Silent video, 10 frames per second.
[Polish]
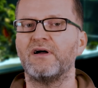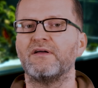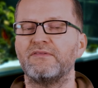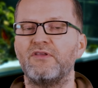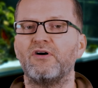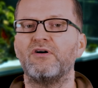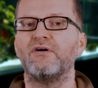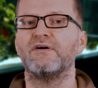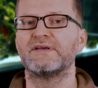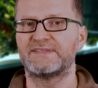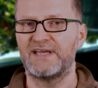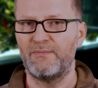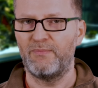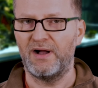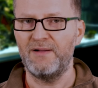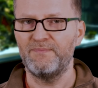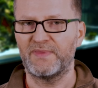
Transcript: do sampa.